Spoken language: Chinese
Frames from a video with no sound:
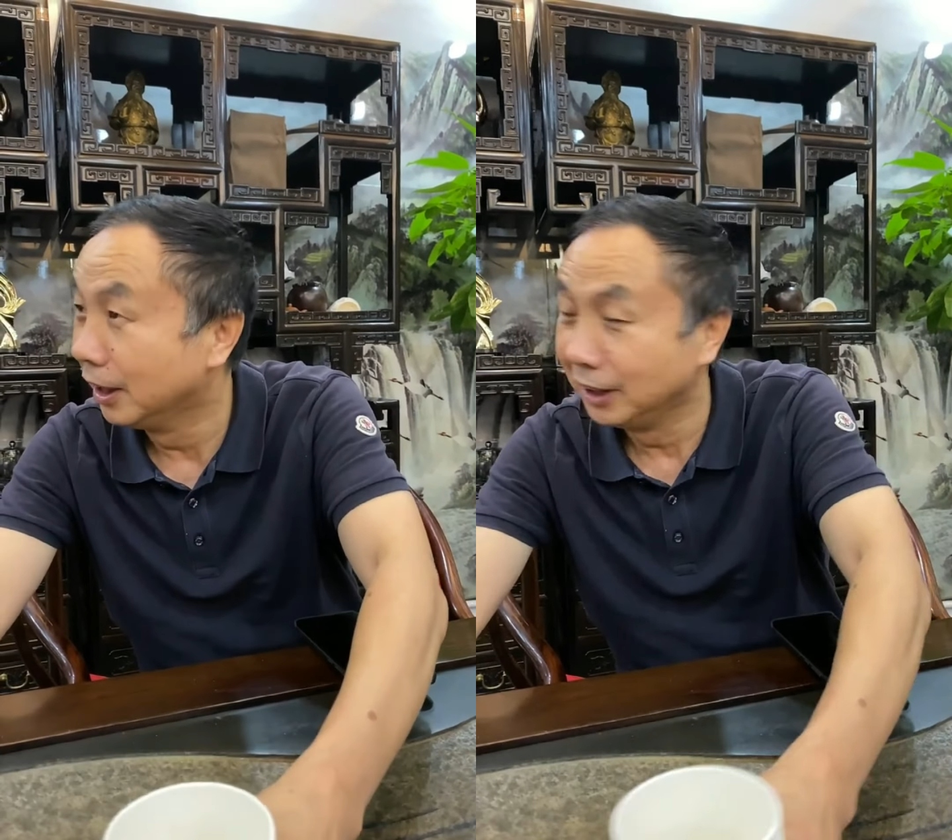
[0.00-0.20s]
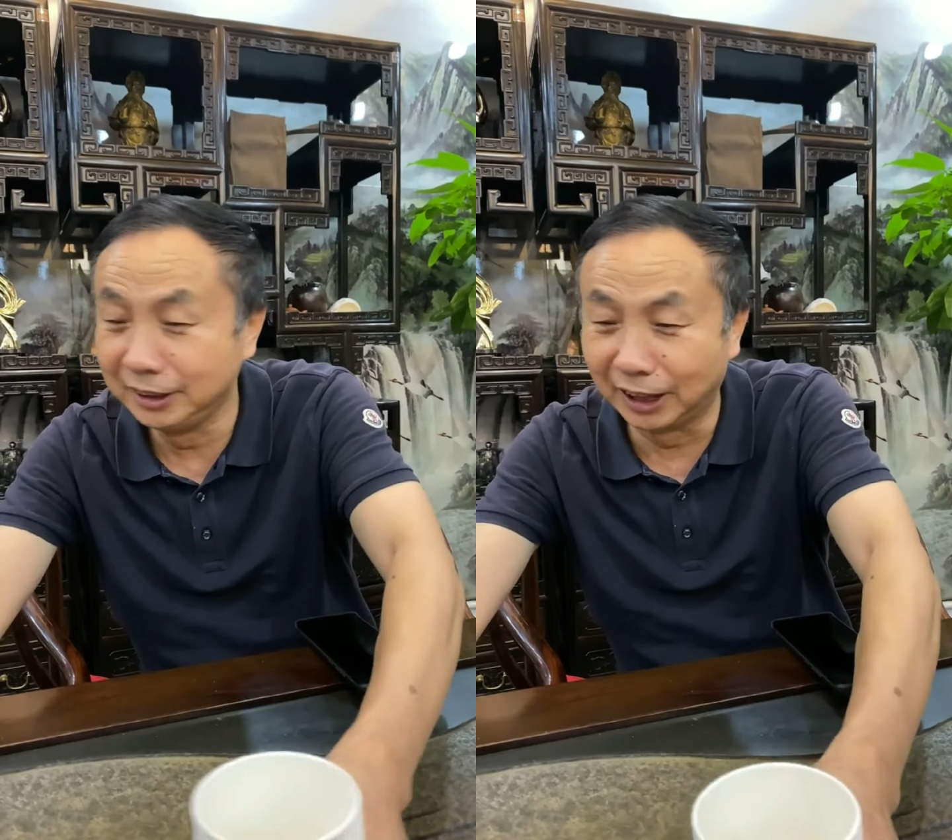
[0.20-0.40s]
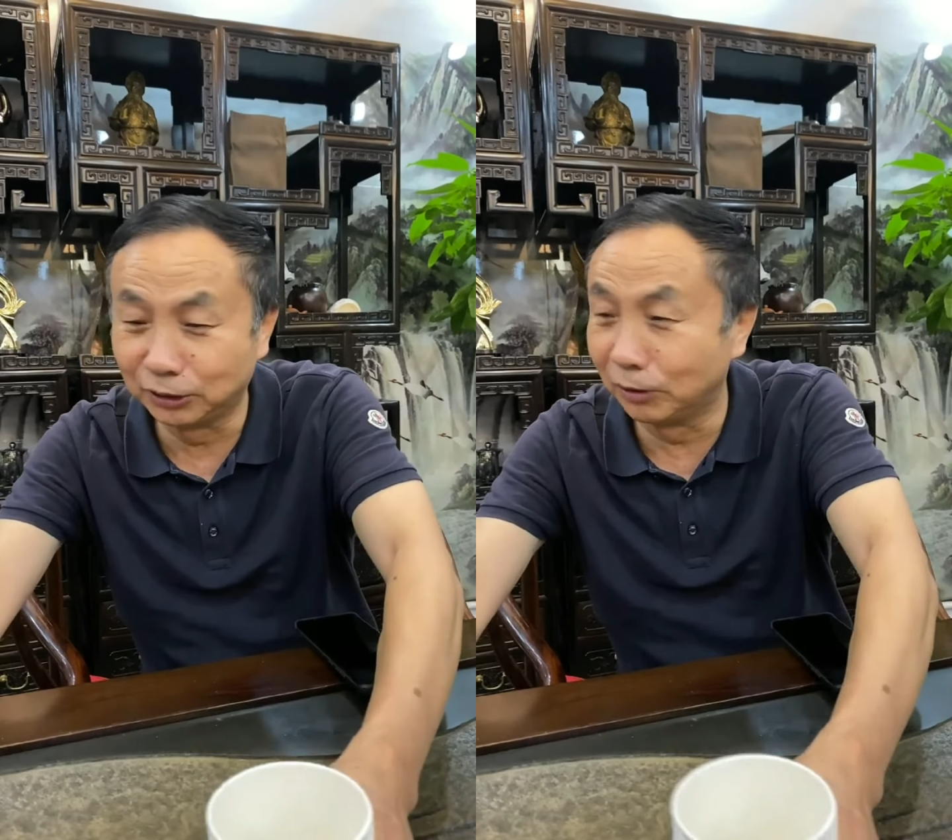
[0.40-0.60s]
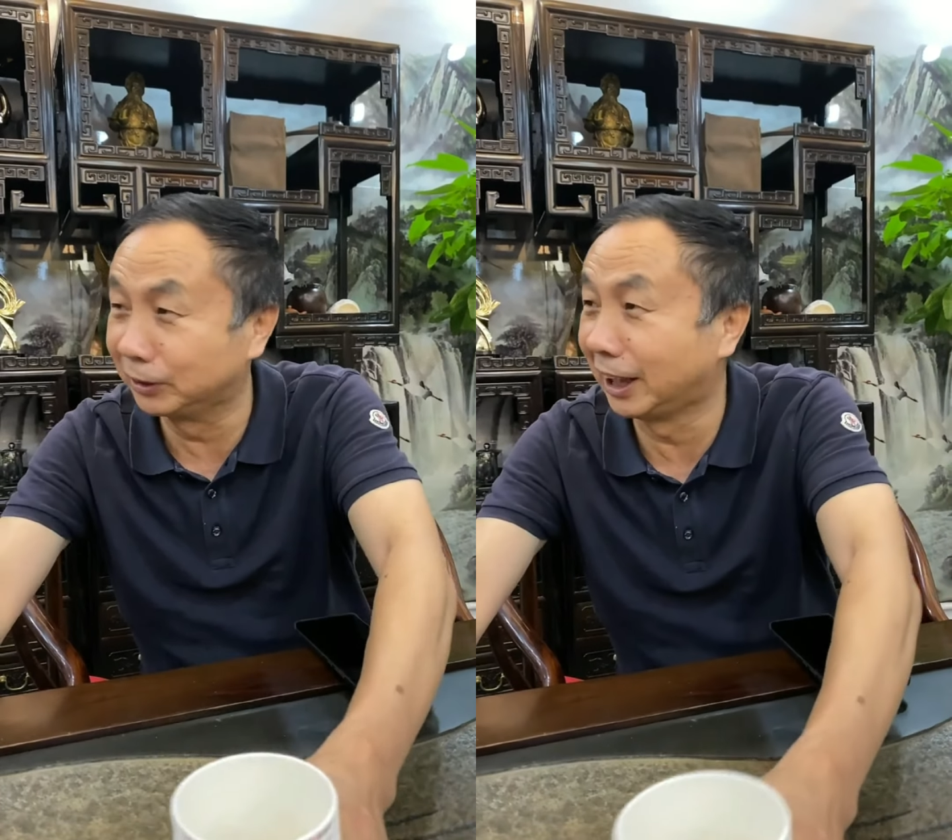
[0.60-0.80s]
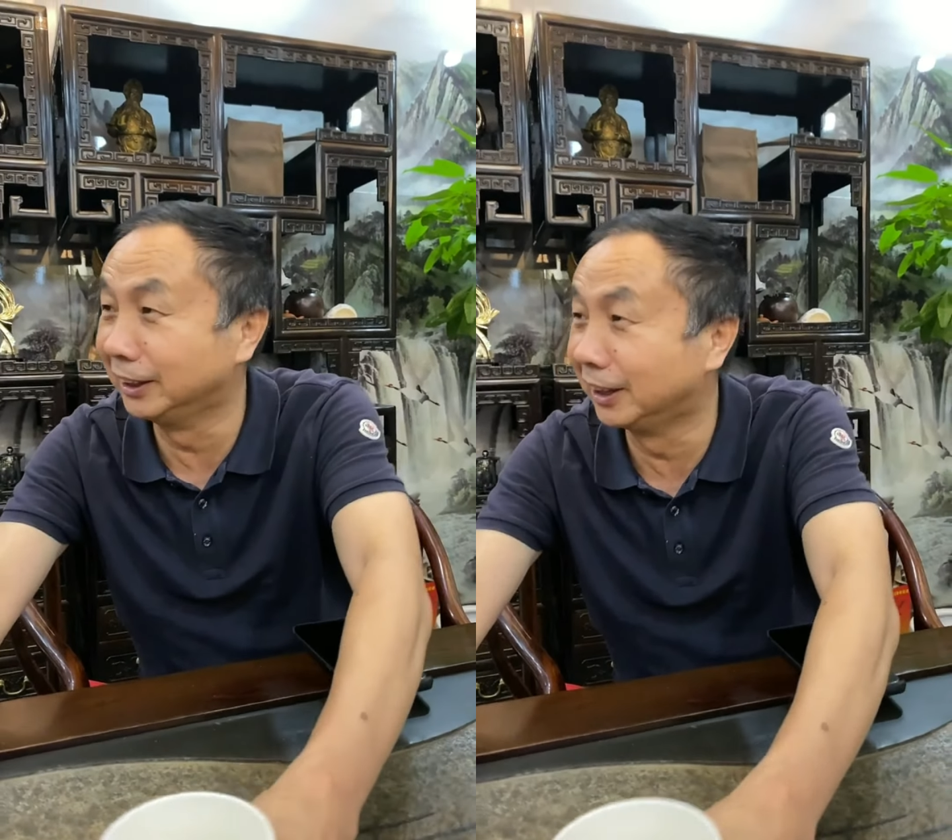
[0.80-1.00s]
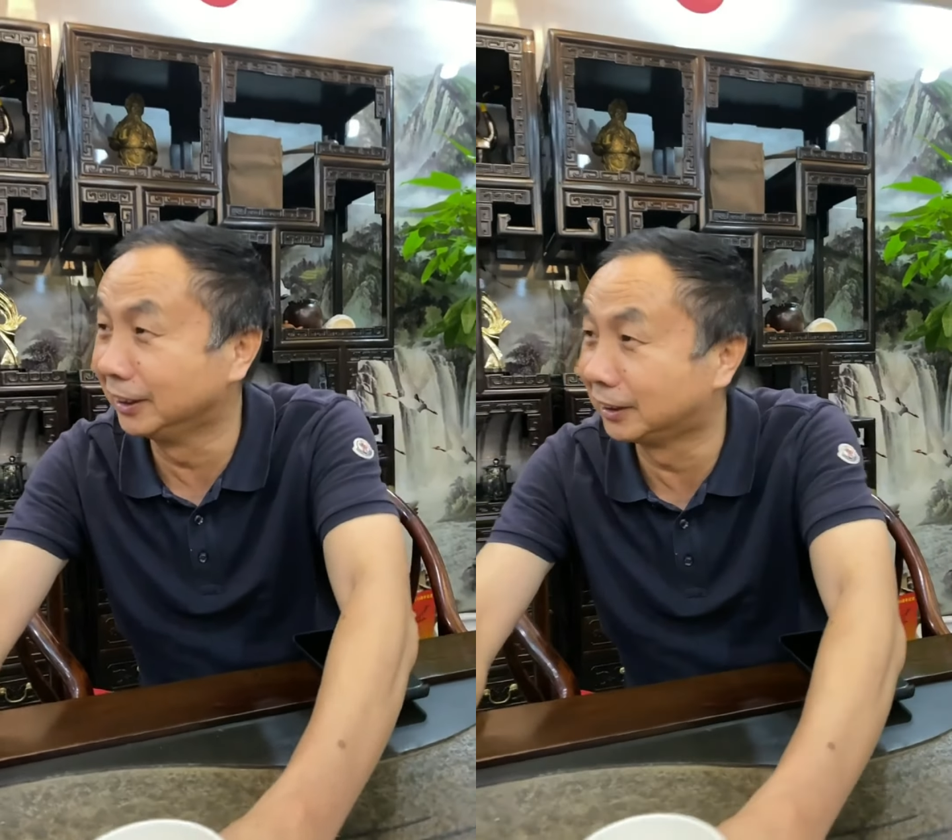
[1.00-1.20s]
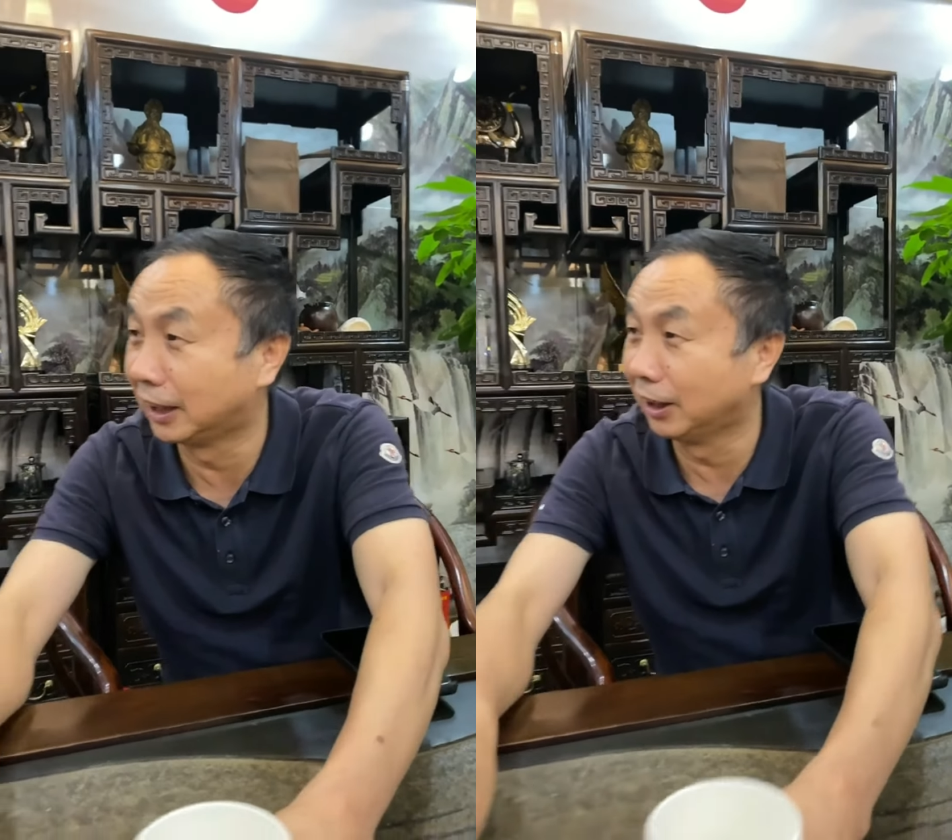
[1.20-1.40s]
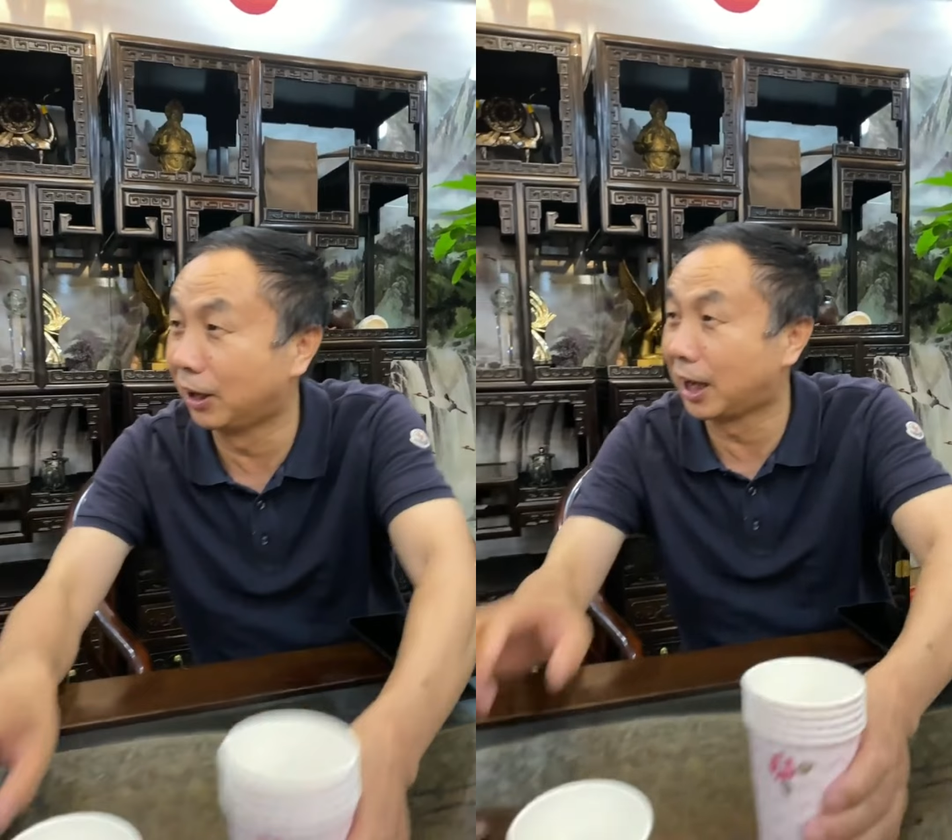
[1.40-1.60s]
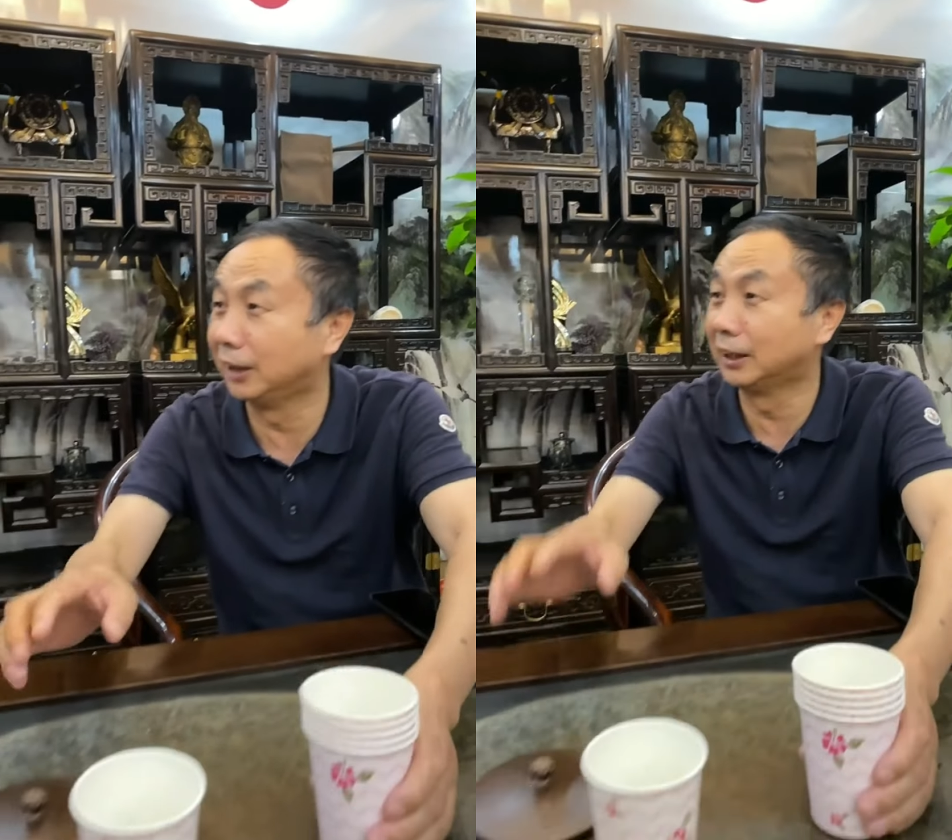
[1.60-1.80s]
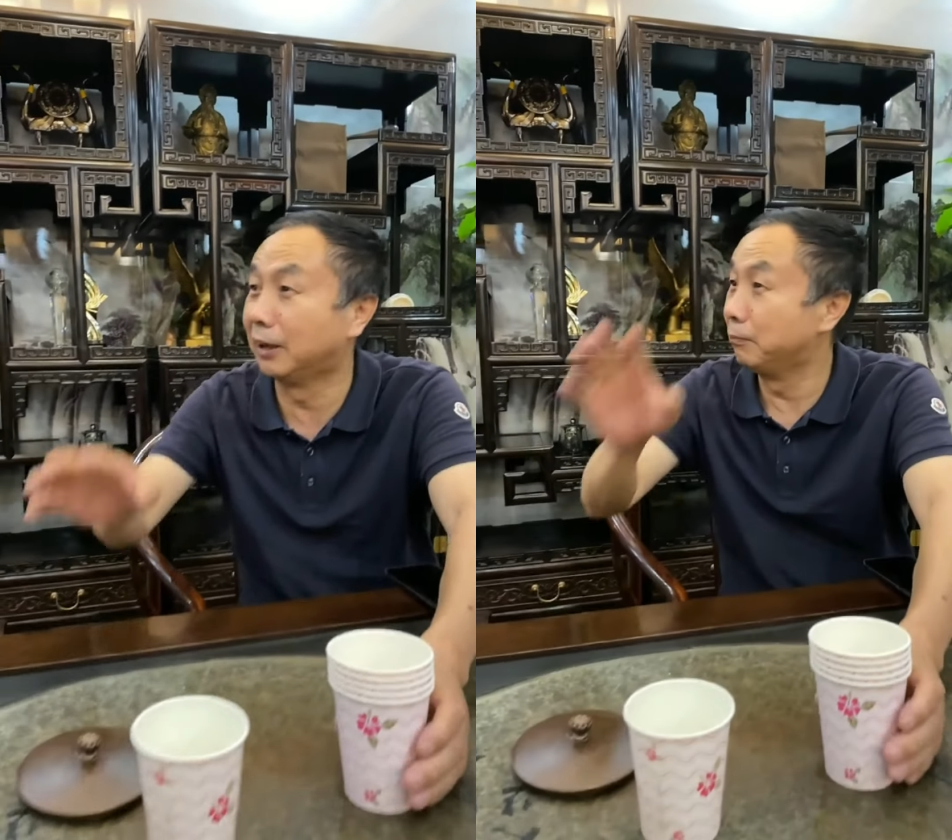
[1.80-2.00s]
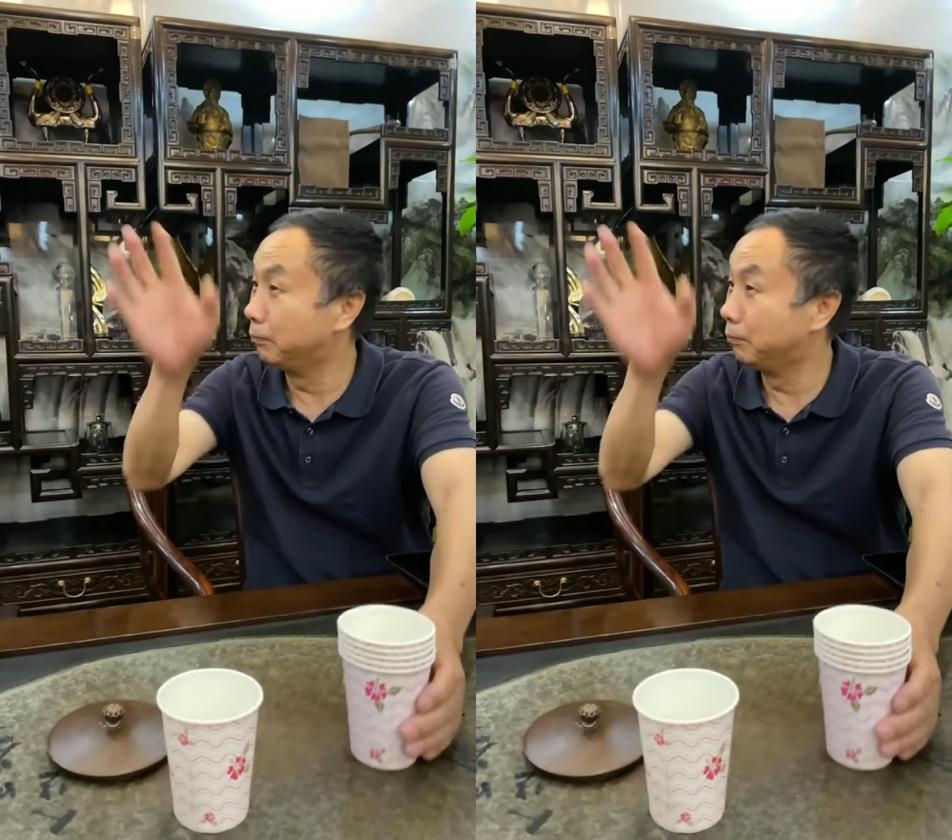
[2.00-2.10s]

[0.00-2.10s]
你要说三只鸽子谈价砍价。